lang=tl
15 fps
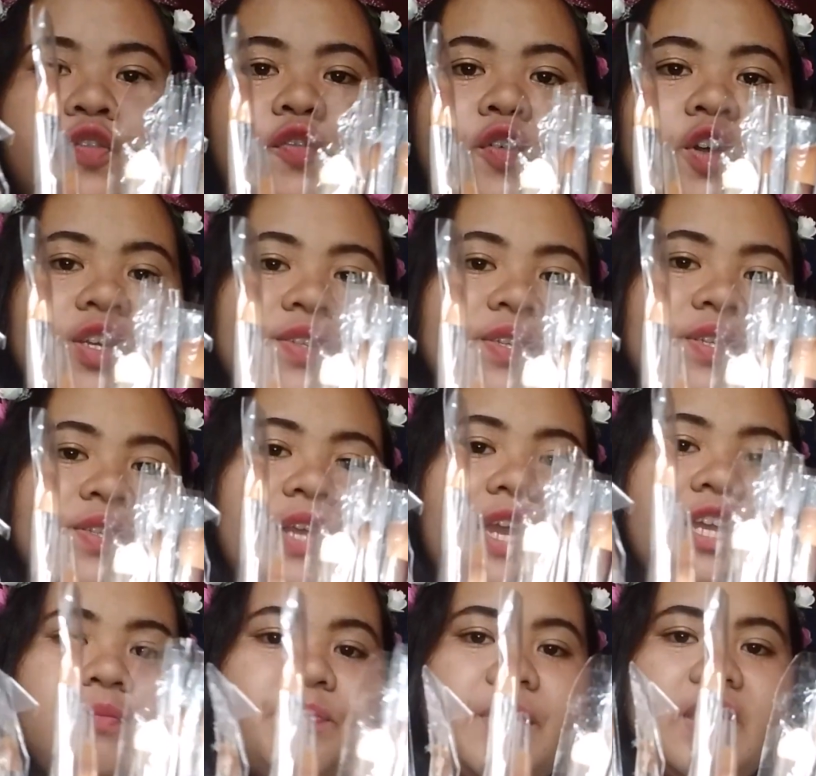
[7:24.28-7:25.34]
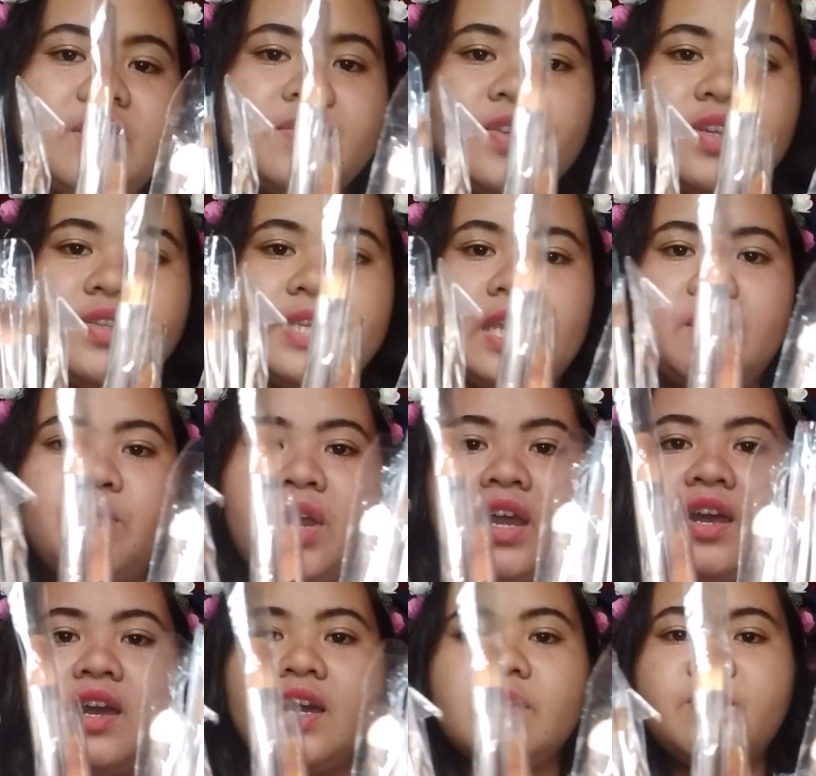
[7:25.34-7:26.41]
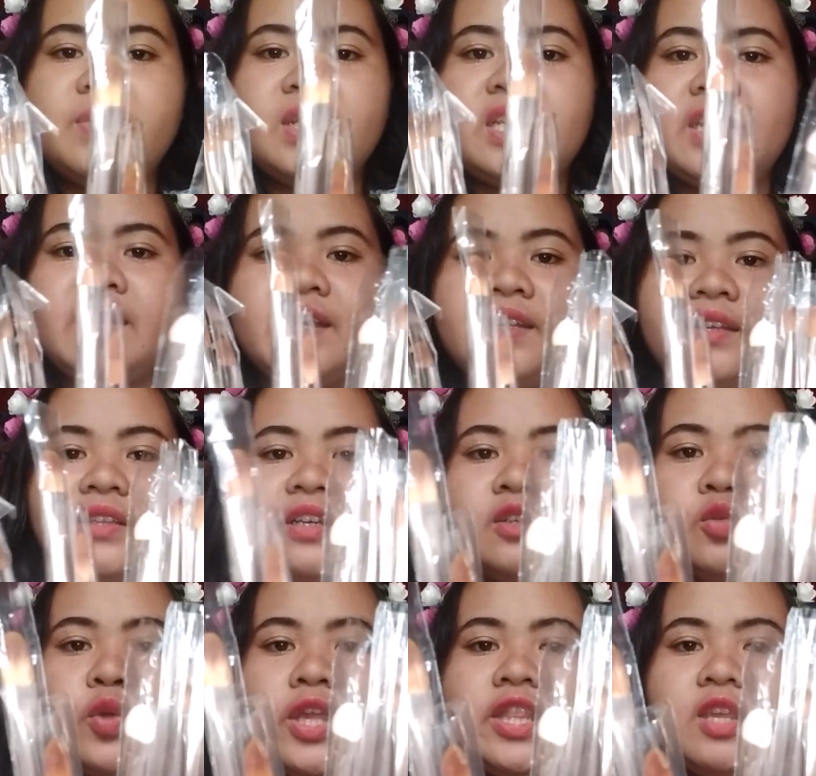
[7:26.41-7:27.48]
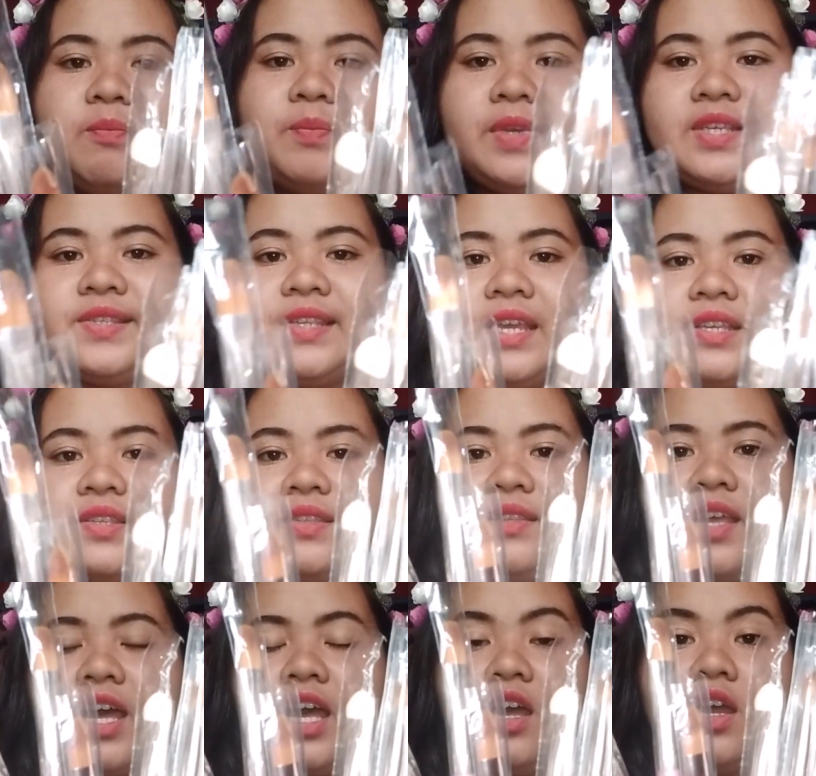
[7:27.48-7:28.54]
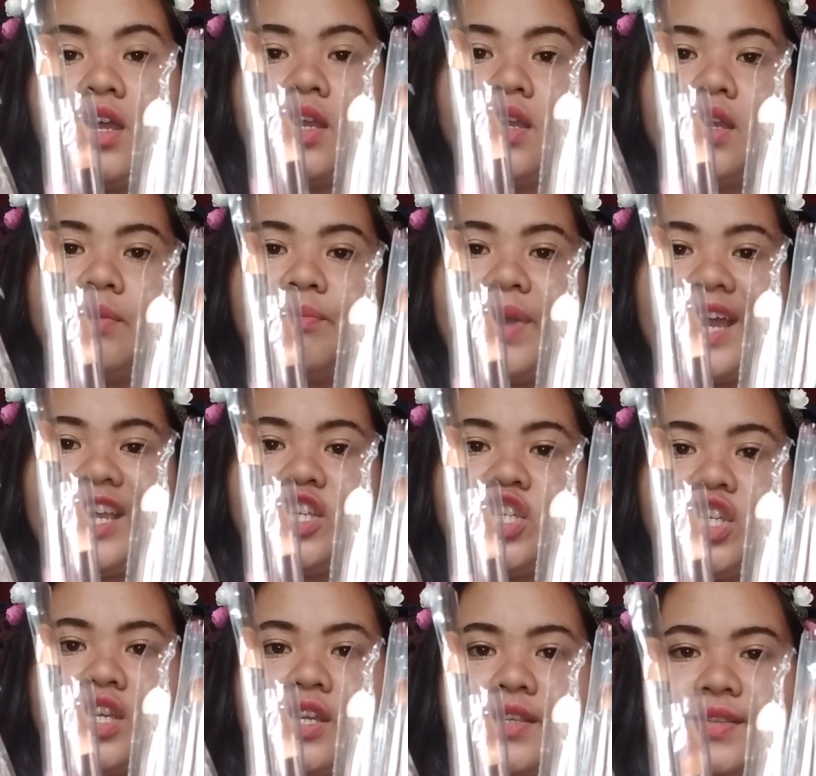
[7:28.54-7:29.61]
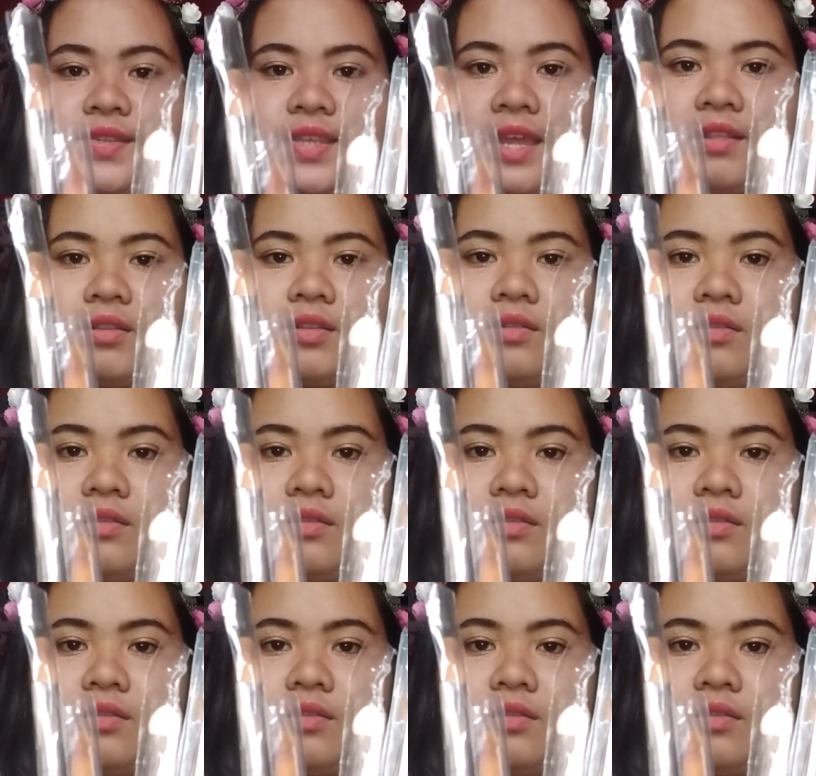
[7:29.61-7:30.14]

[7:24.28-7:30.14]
for 68 pesos ay makakabili ka na ng 20 pieces na brush set.